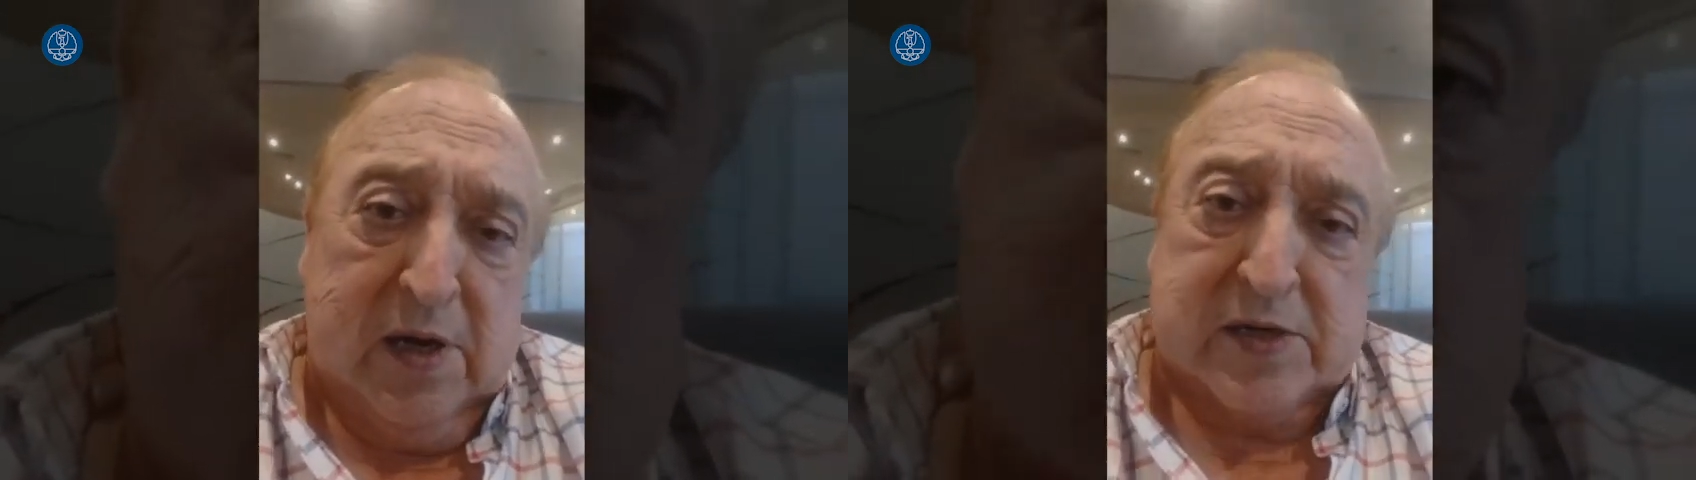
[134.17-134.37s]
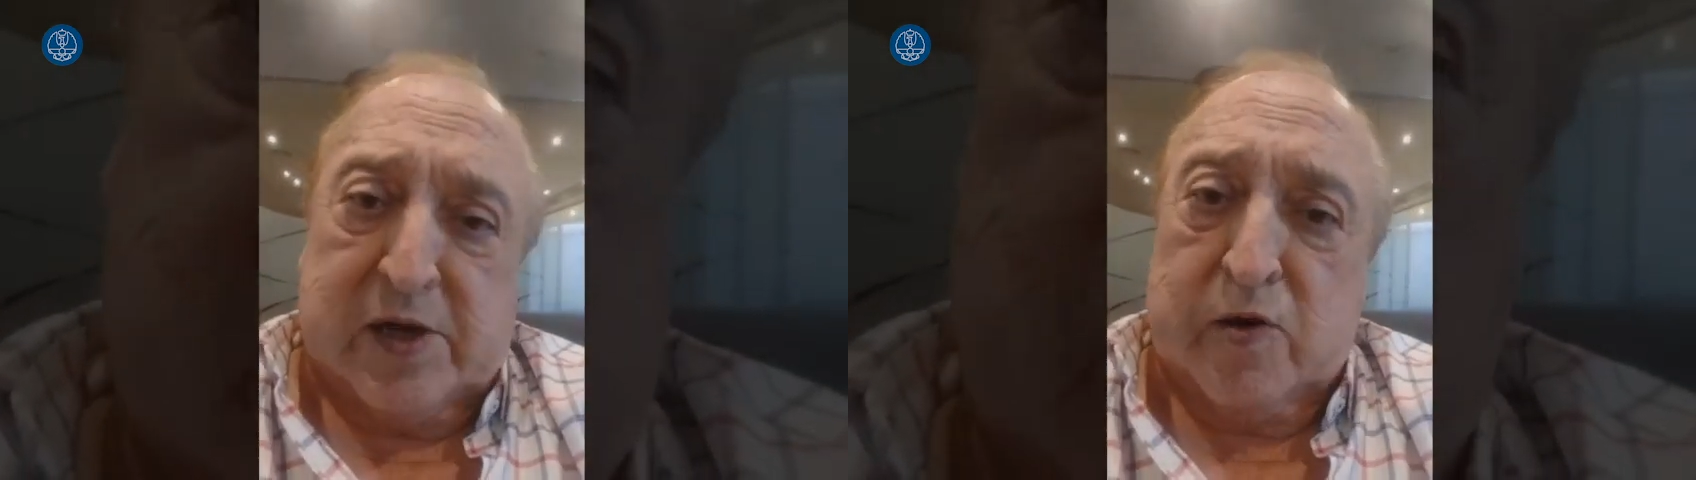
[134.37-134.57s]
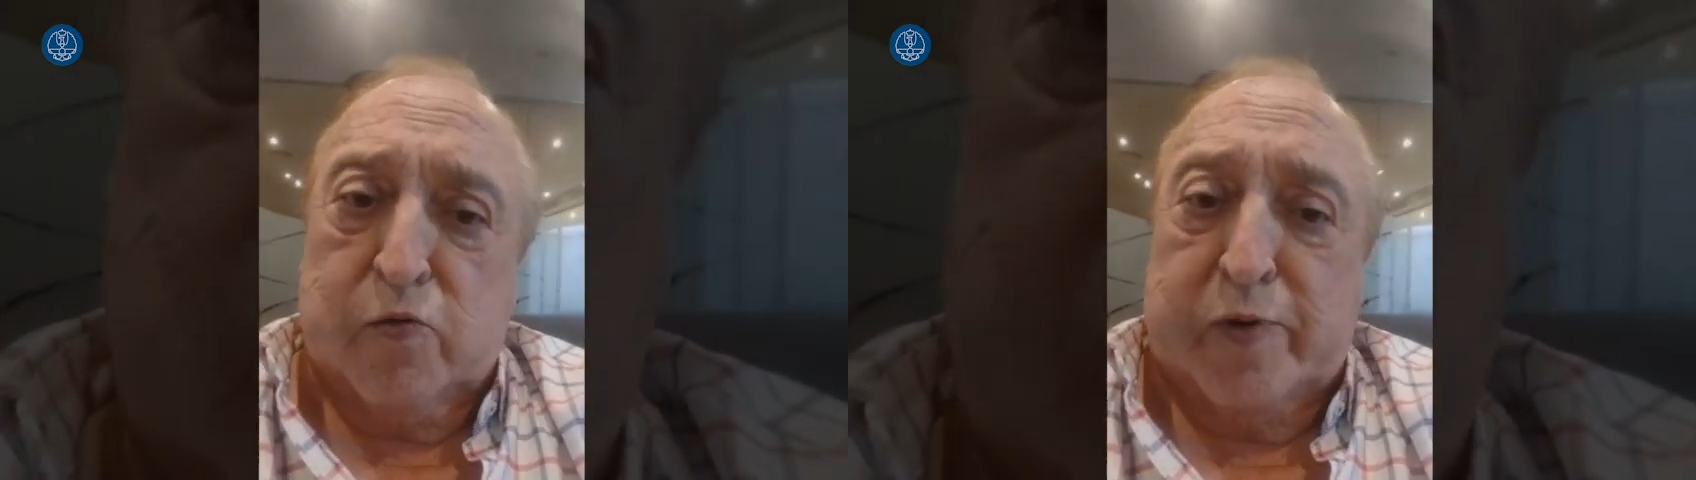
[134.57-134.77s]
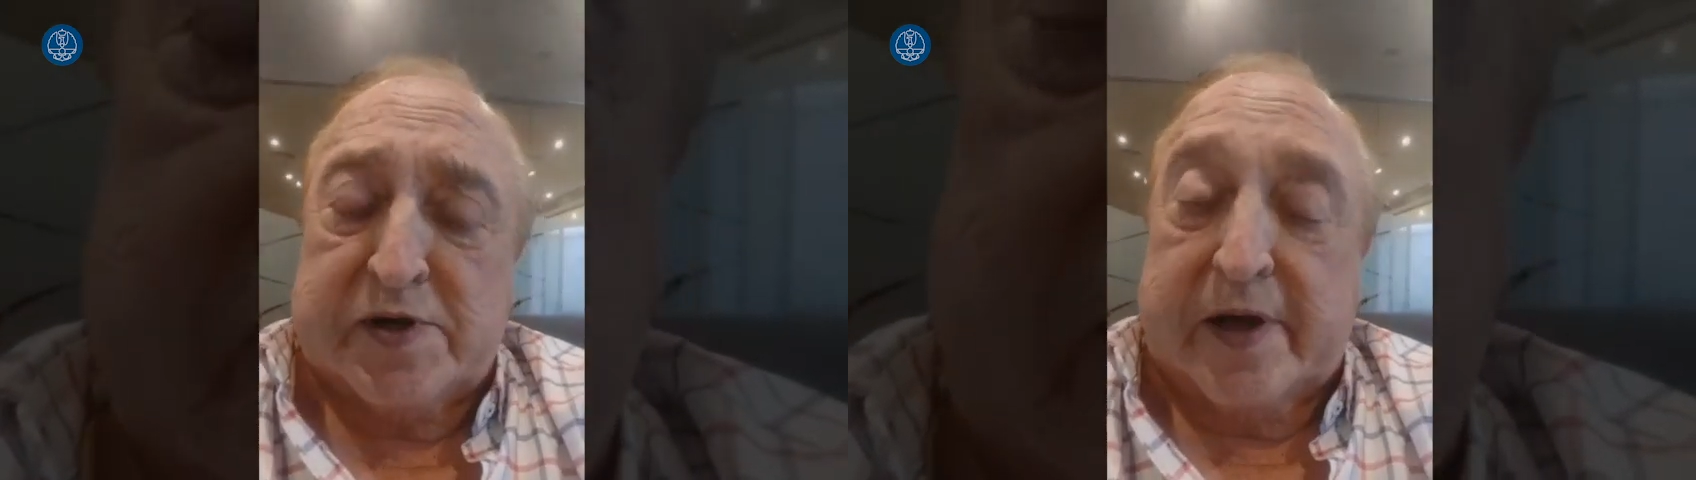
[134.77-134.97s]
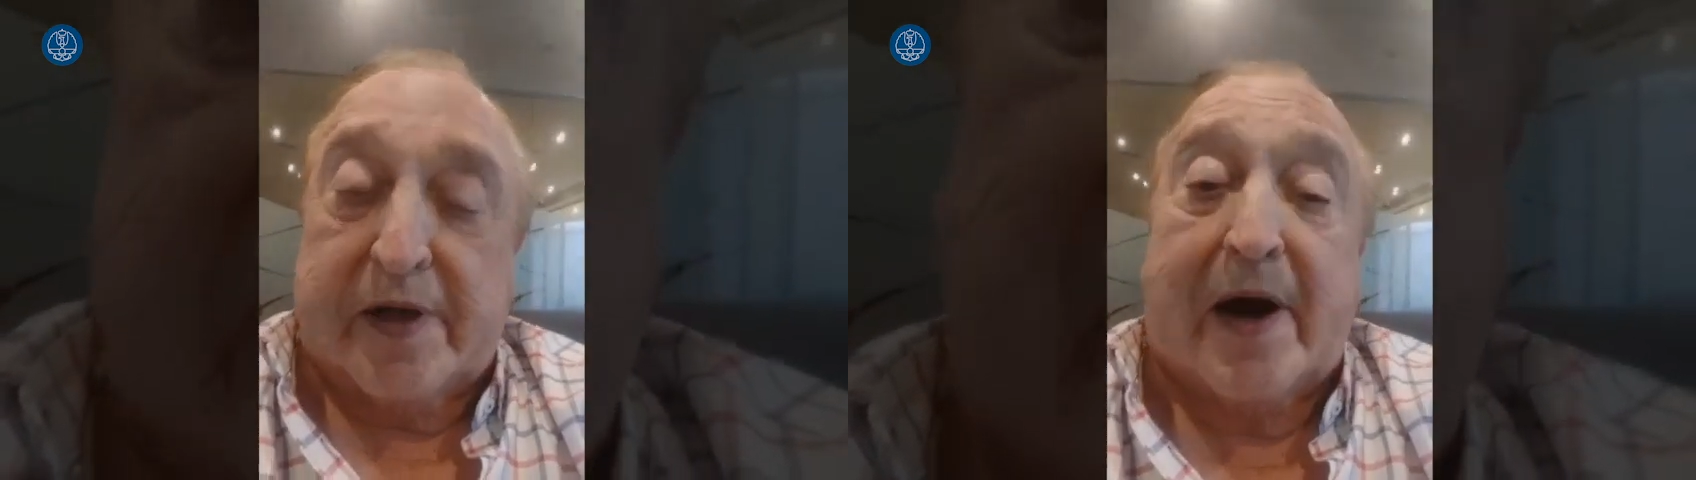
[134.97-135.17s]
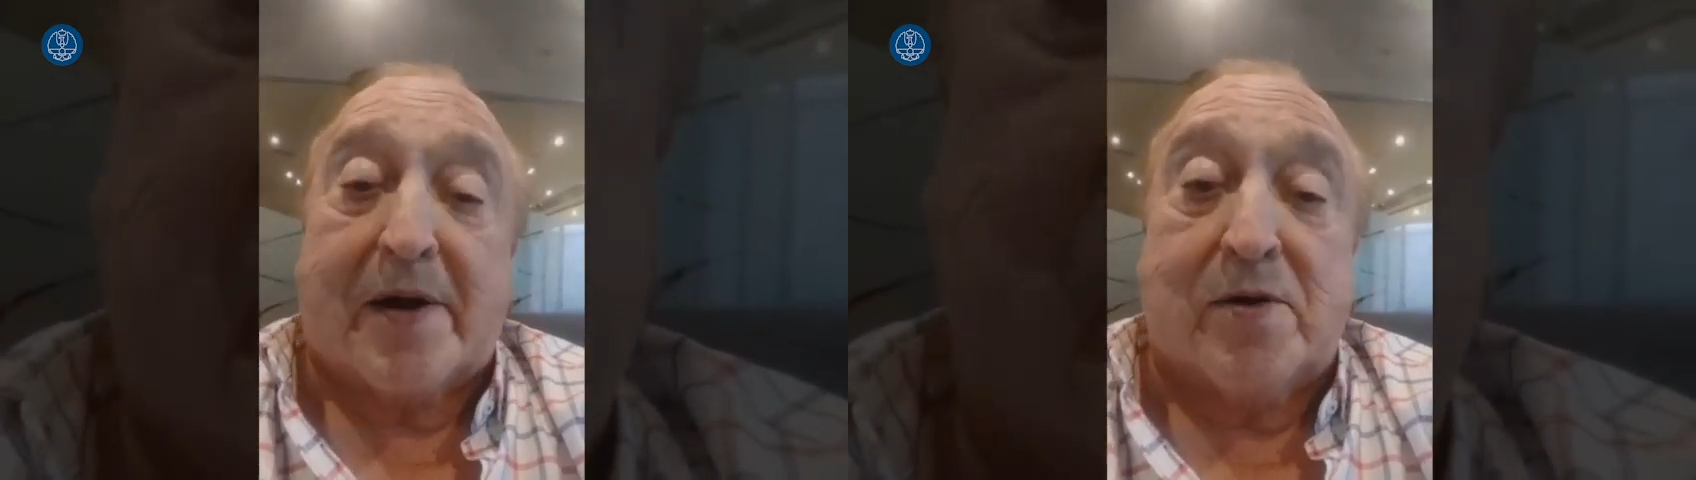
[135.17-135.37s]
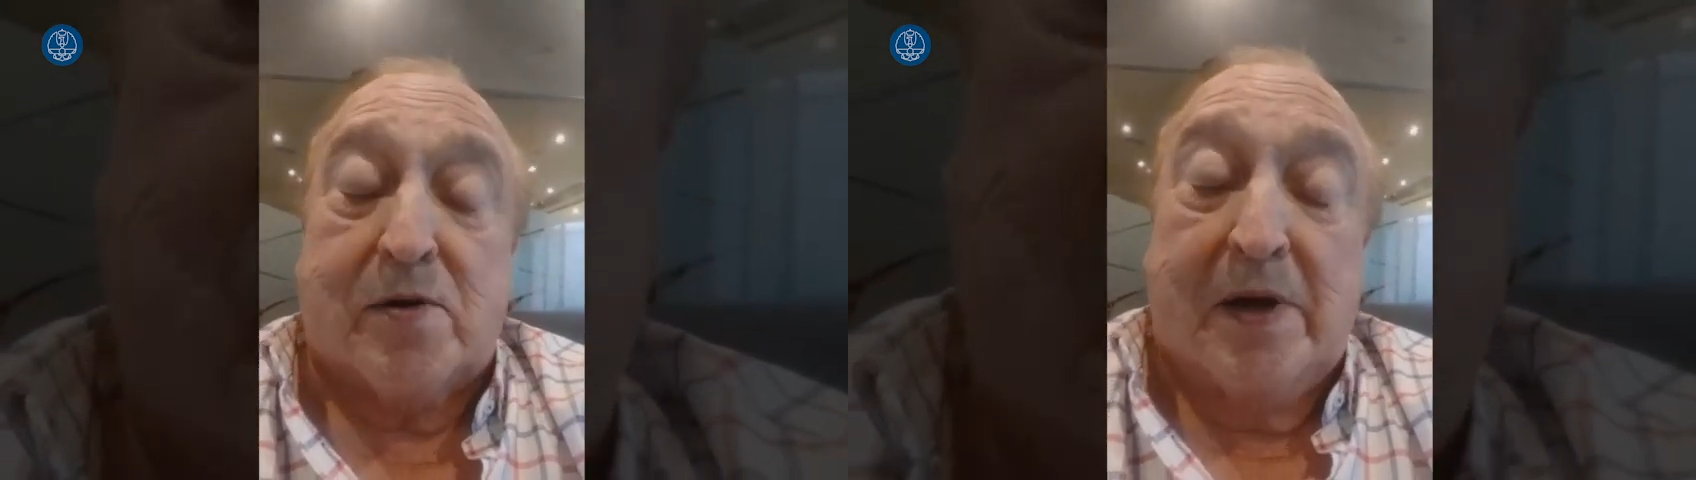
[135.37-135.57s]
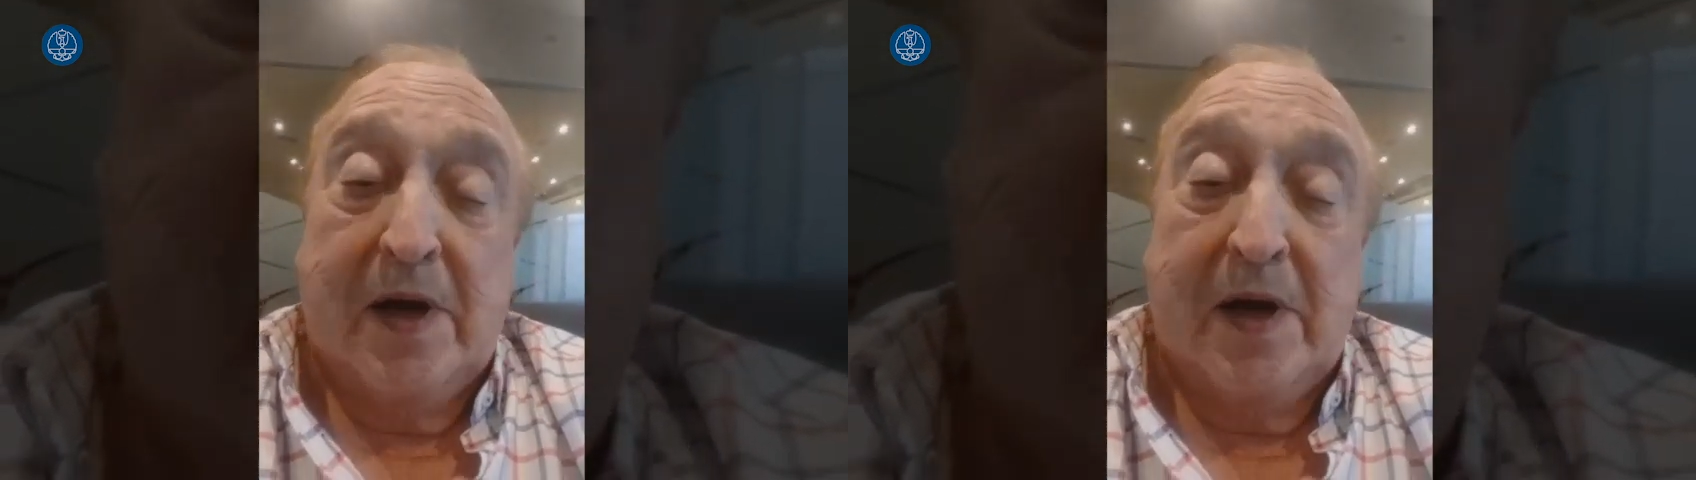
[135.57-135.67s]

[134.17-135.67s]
las que cumplís a diario.